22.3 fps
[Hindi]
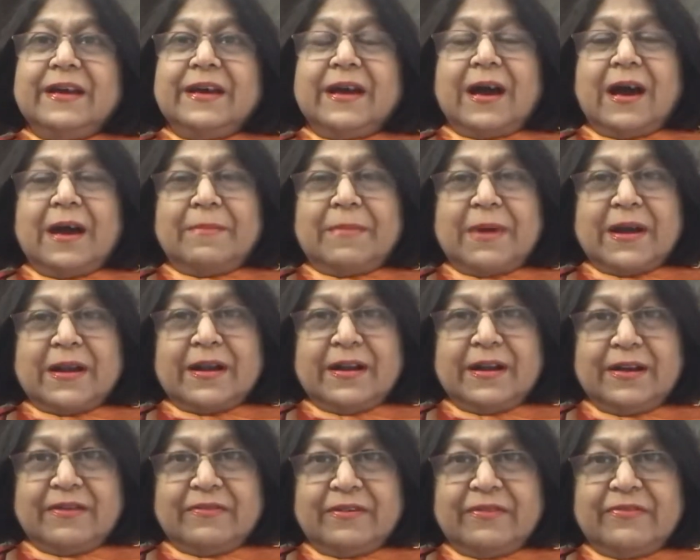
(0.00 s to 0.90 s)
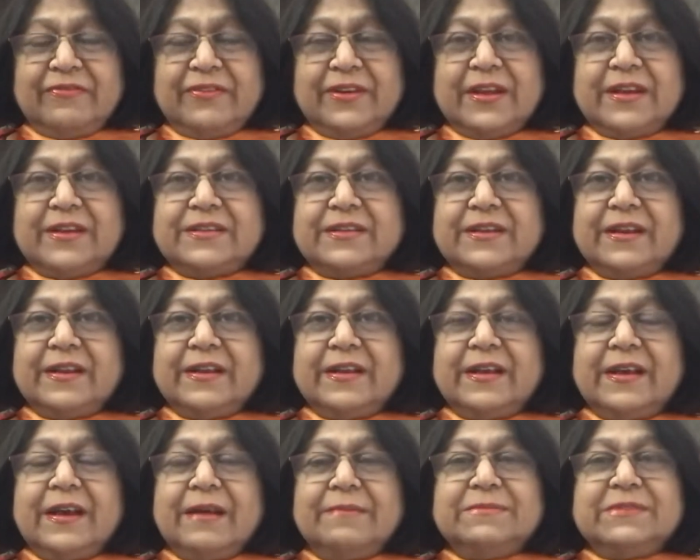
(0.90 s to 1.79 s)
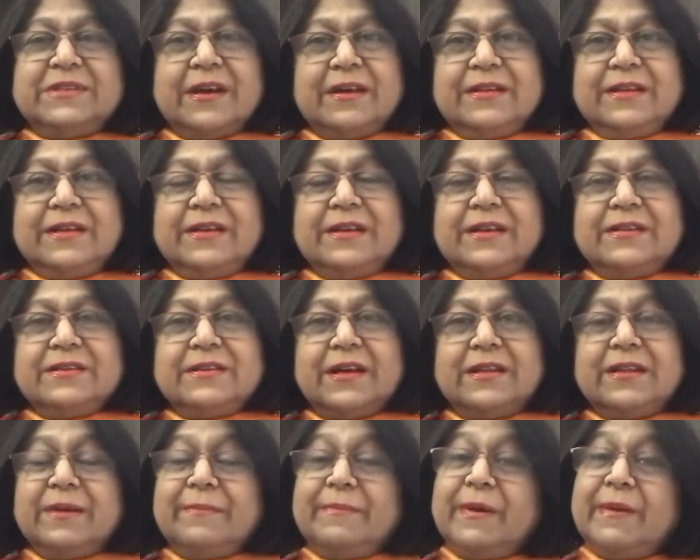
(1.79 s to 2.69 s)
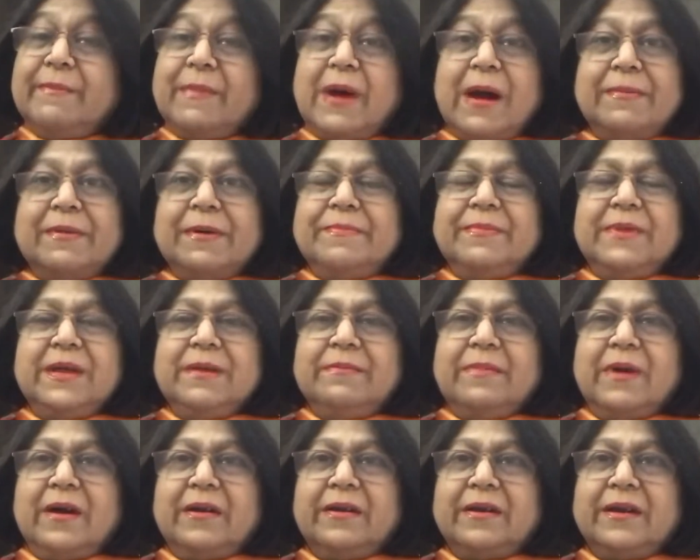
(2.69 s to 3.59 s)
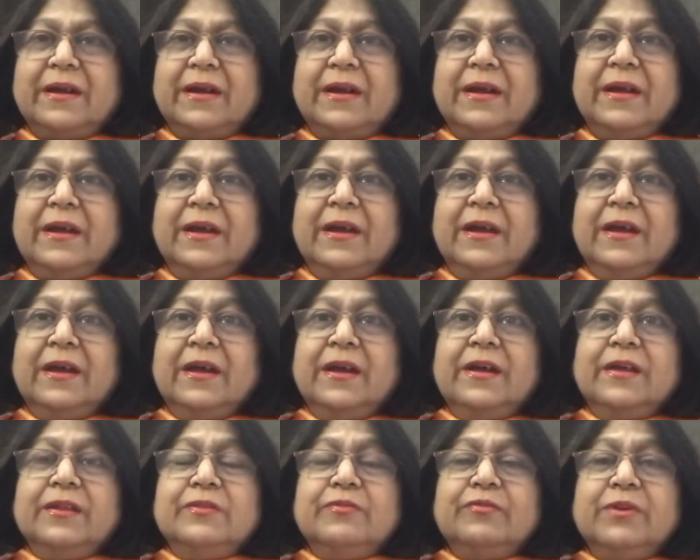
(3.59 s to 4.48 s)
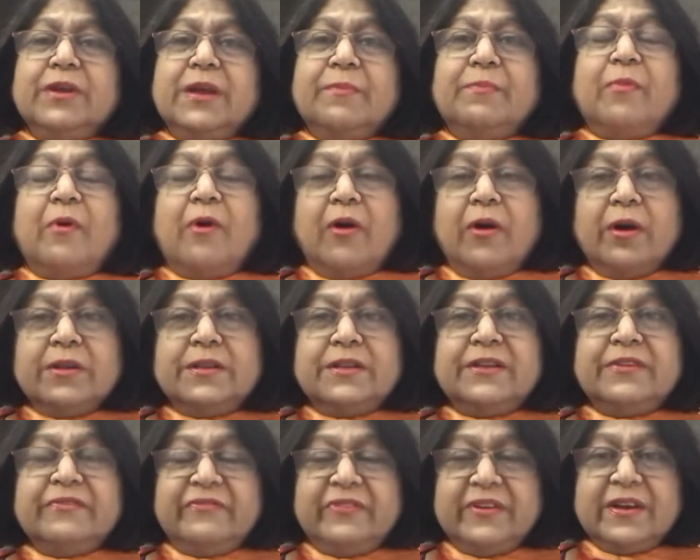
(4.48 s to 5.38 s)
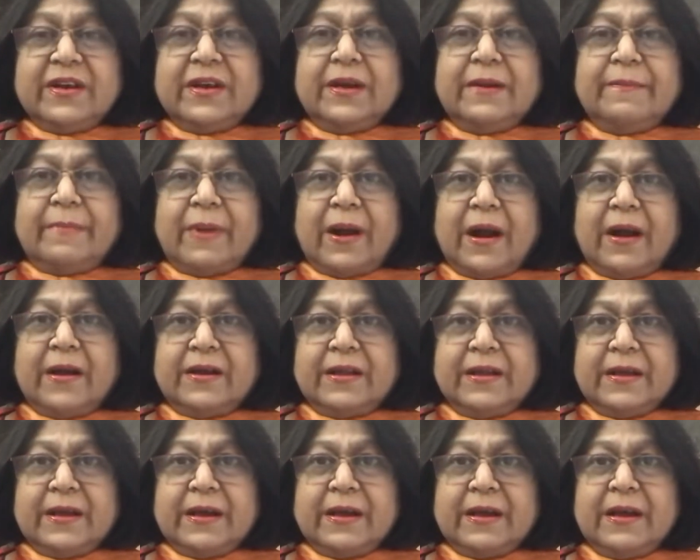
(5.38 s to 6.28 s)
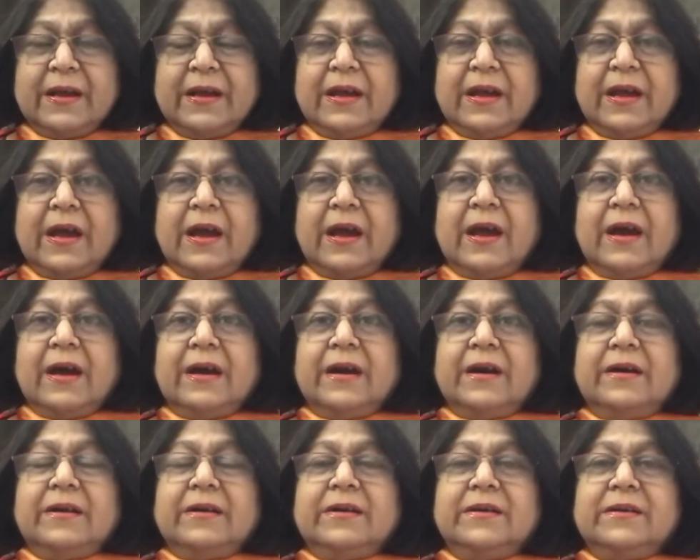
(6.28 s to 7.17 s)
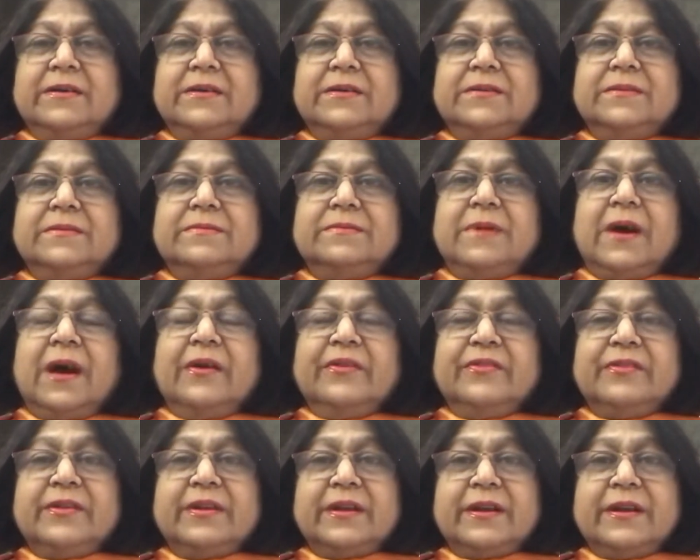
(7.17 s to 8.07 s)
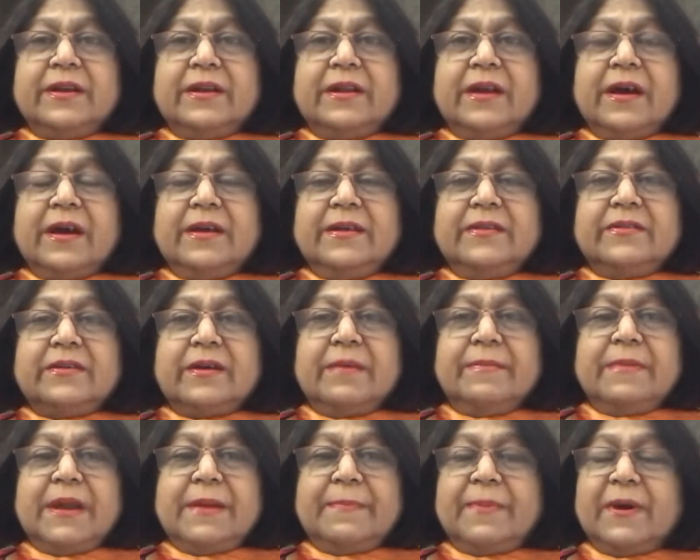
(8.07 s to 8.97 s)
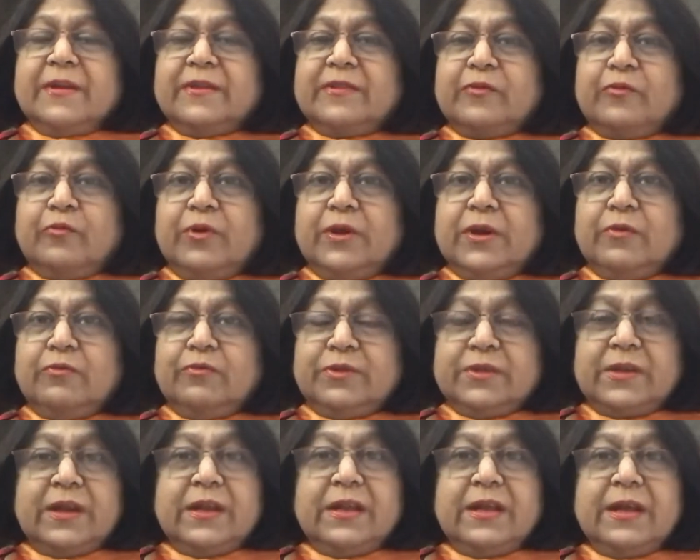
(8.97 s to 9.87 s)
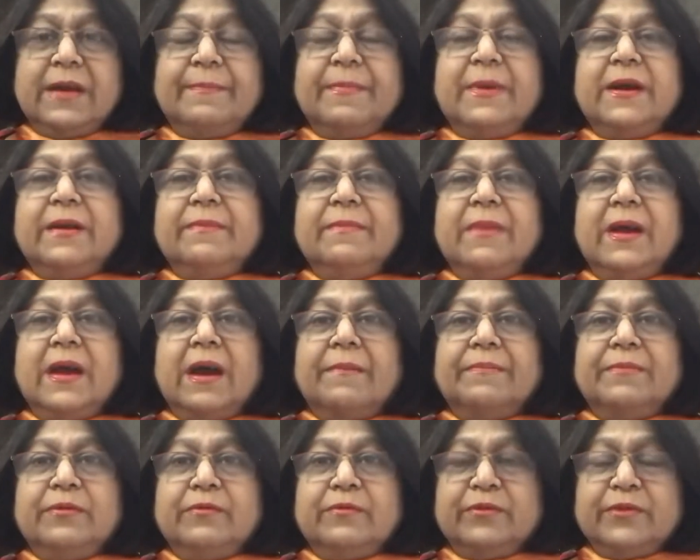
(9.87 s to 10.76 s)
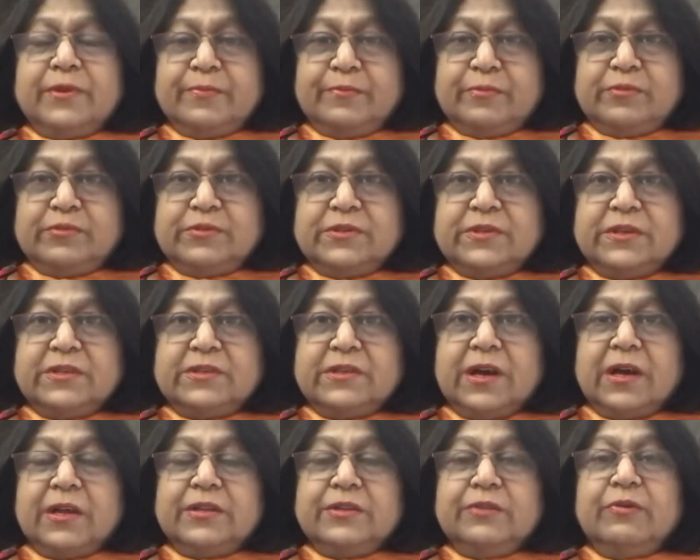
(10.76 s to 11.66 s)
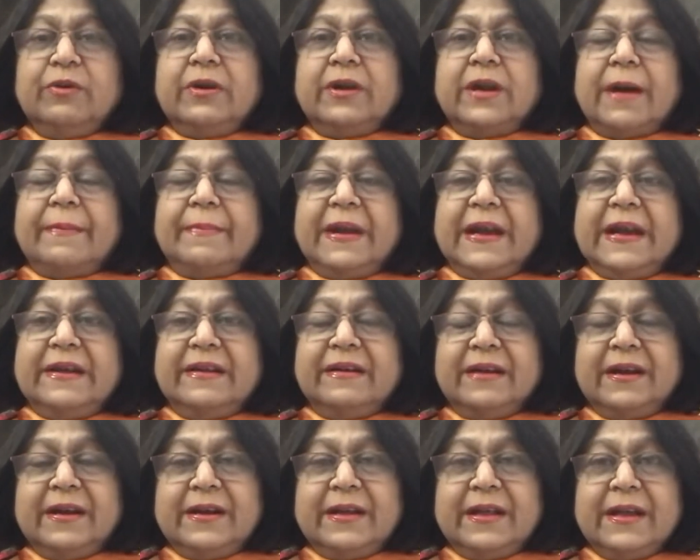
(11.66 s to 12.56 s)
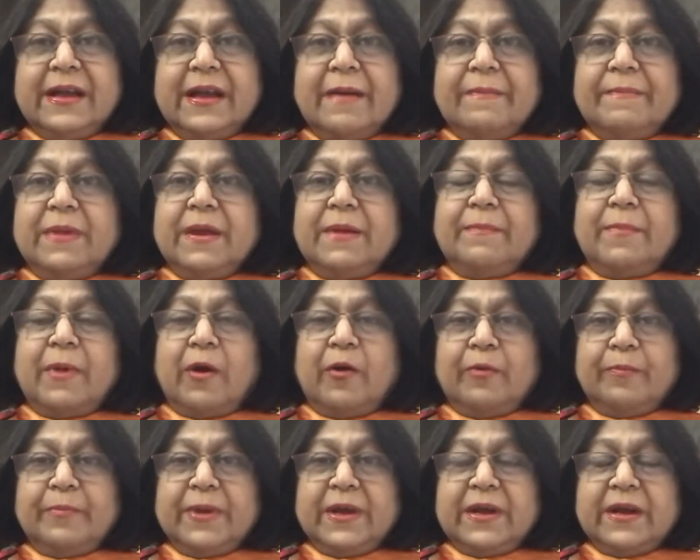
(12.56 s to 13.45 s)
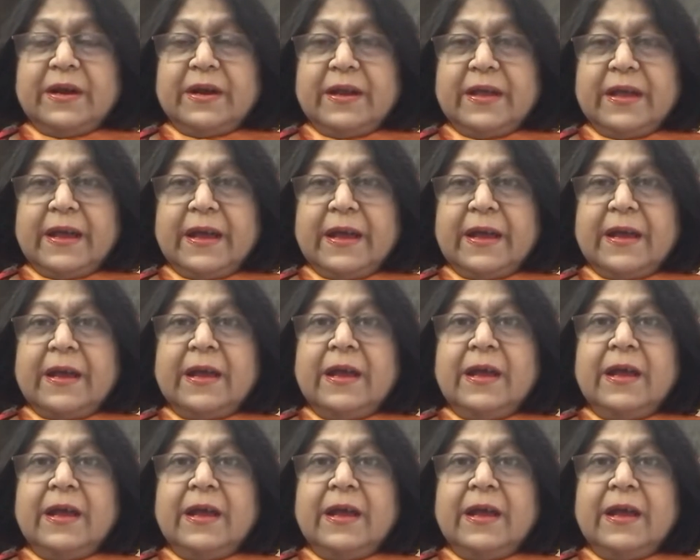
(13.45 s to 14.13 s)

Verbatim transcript: हमारा लव अफेयर चल गया हम शादी करना चाहते हैं पर माँ बाप नहीं मान रहे तो ये बहुत डिफ़िकल्ट पार्ट है आंसर uh, करना इसका मेरे पास कोई उत्तर नहीं है बट मैं आप लोगों से पूछना चाहती हूँ अगर आप एडल्ट हैं अपने पाँव पे खड़े हैं